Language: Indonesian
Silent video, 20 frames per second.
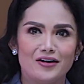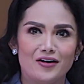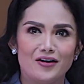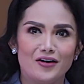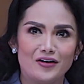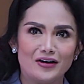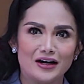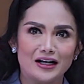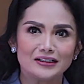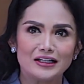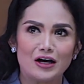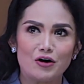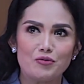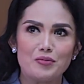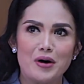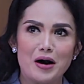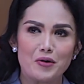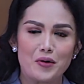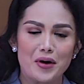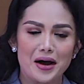orang tahu
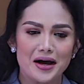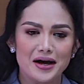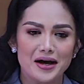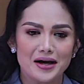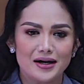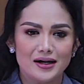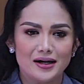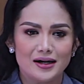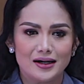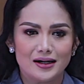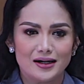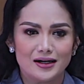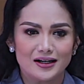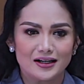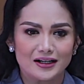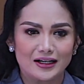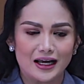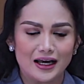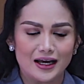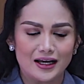bahwa
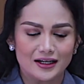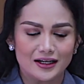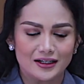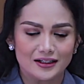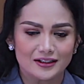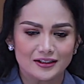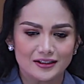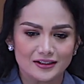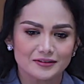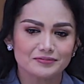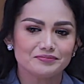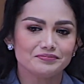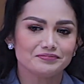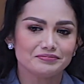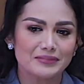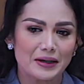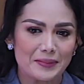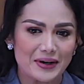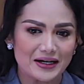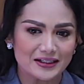kak e,
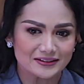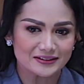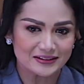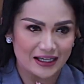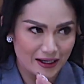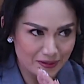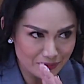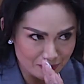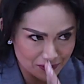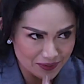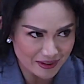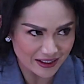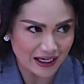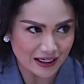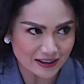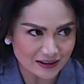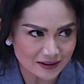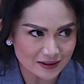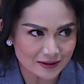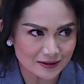memang saya
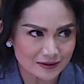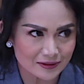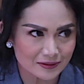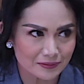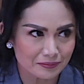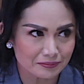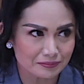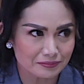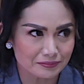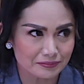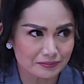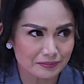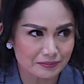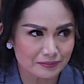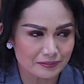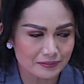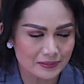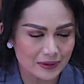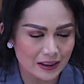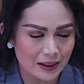memberikan hmm.
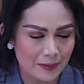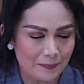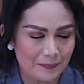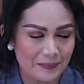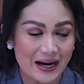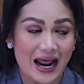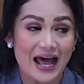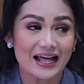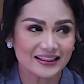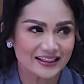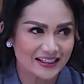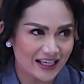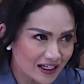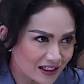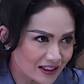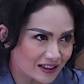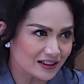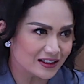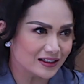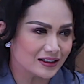perhatian
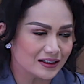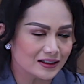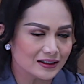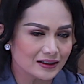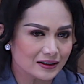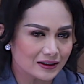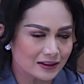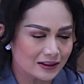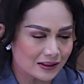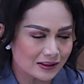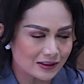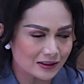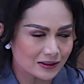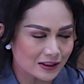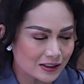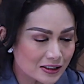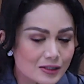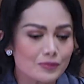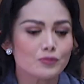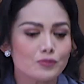ke, ke
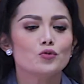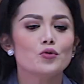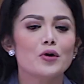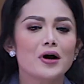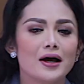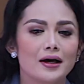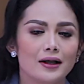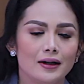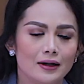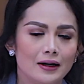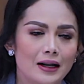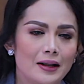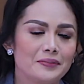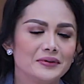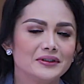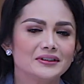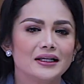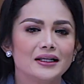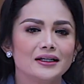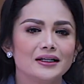ke semua
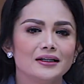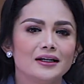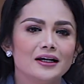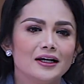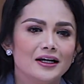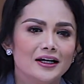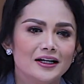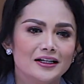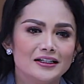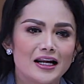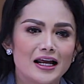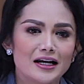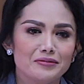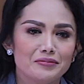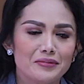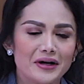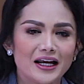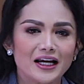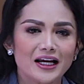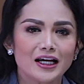lapisan
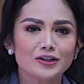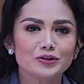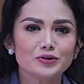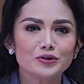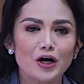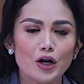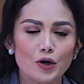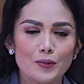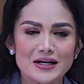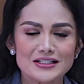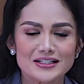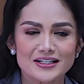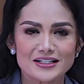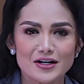dan mereka tuh kalau bahasa